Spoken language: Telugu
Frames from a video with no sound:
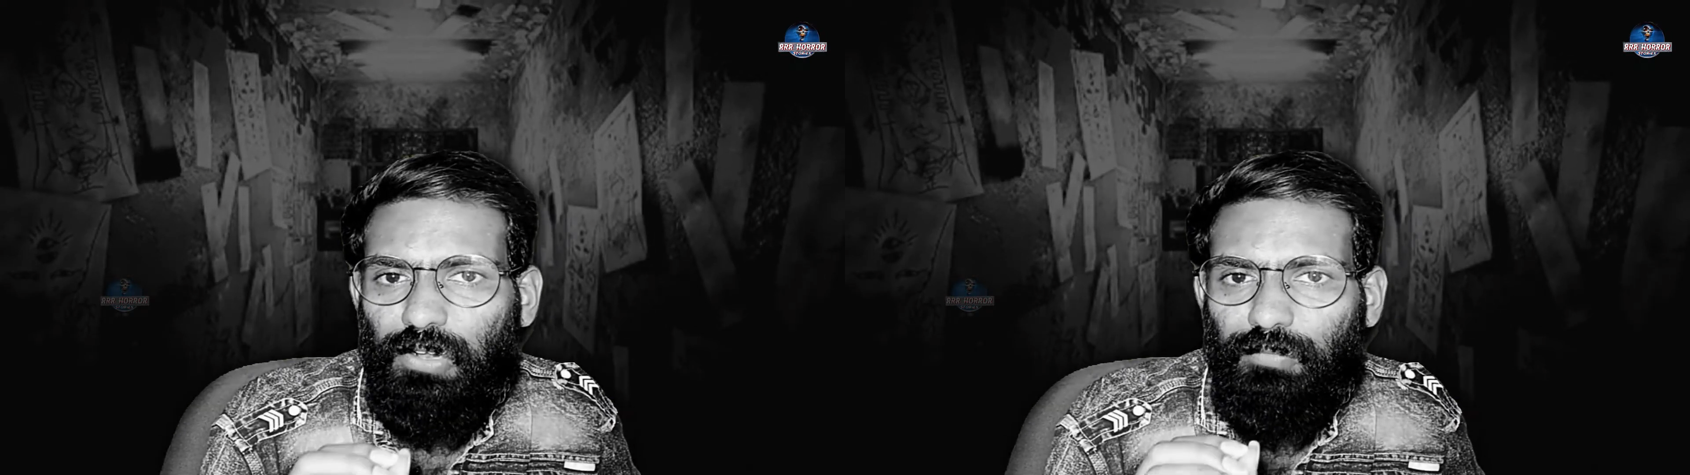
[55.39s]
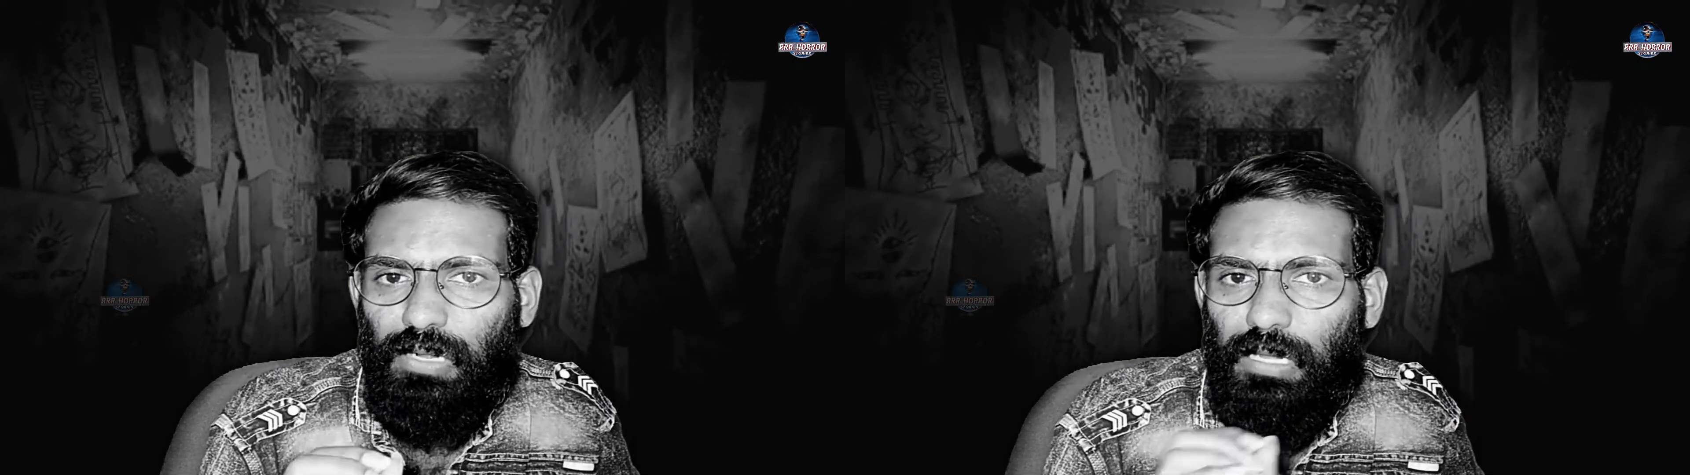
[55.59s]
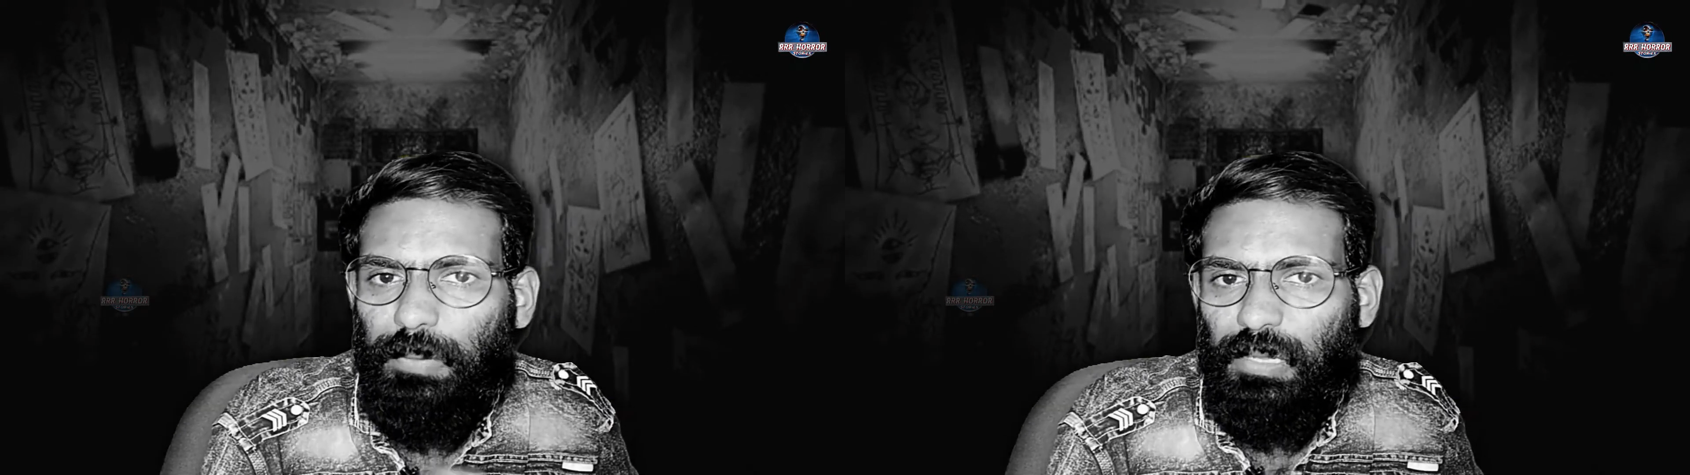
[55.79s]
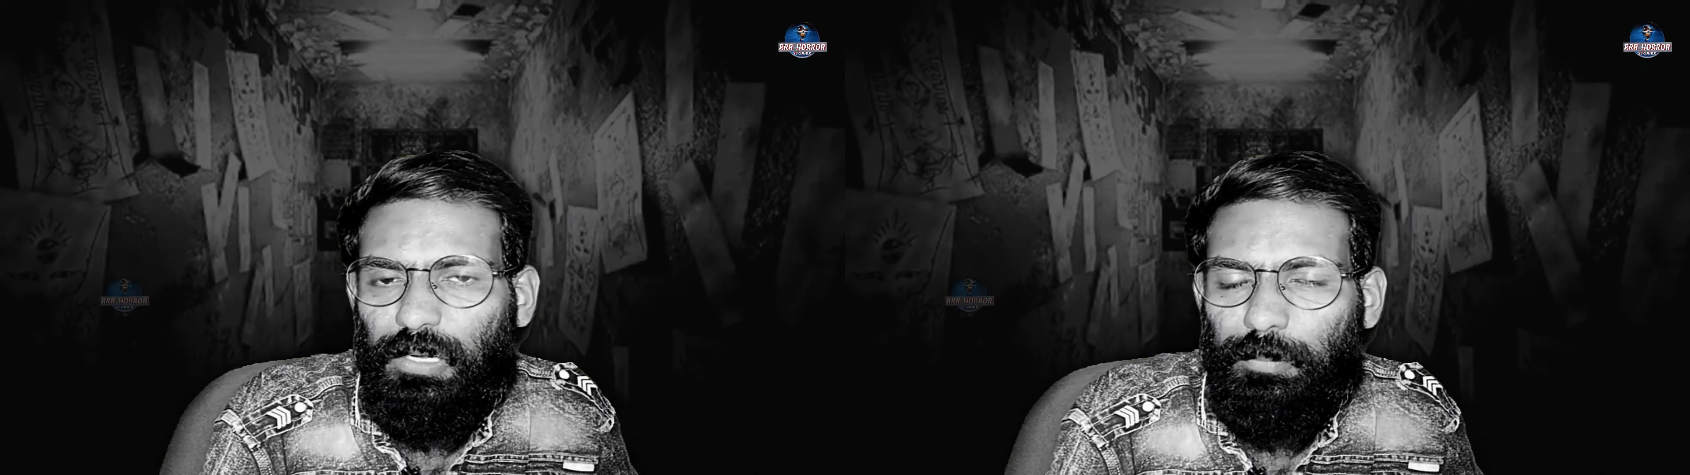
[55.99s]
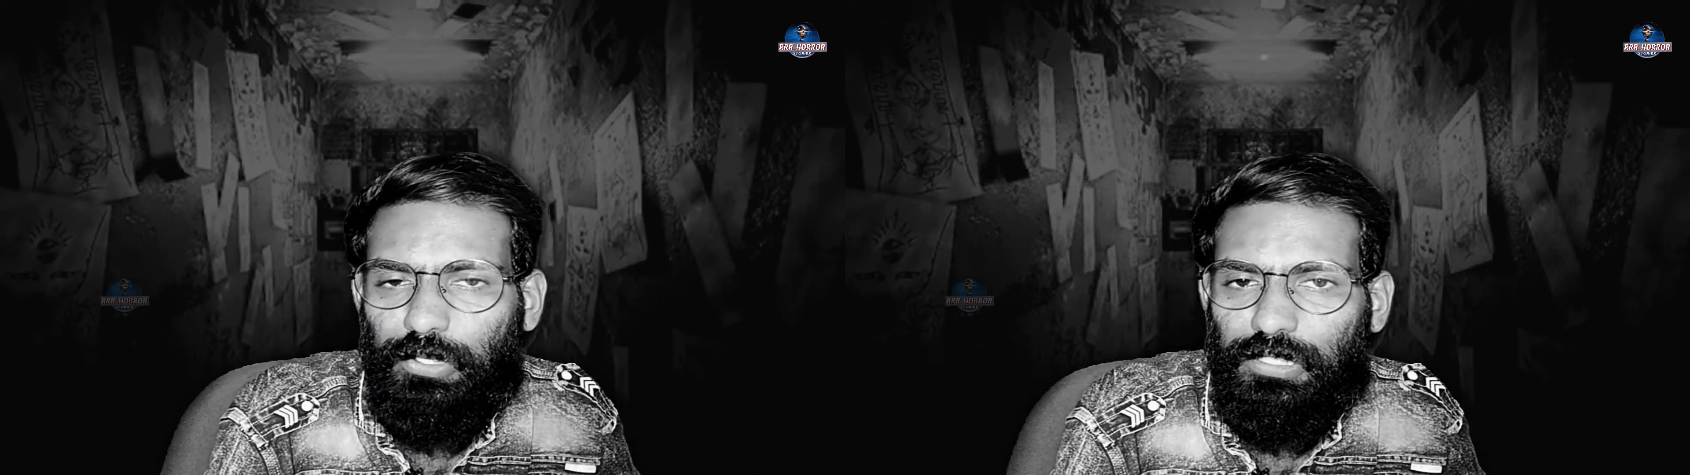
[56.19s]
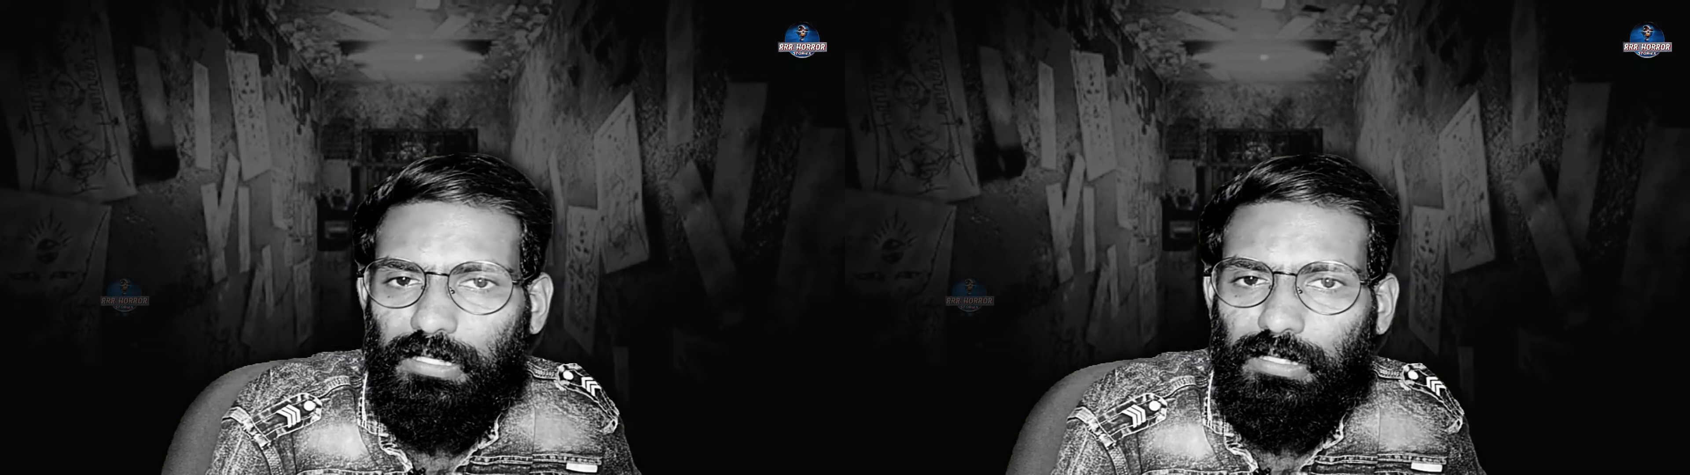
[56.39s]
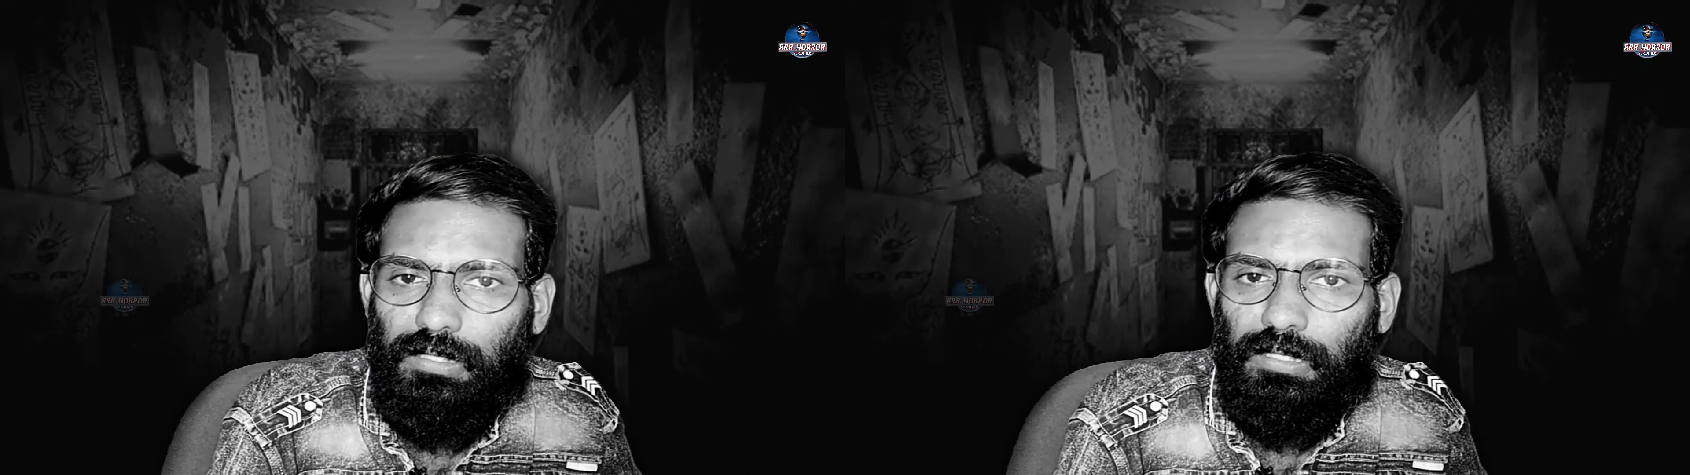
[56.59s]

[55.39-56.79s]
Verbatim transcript: అవడం వల్ల భయపడిపోయి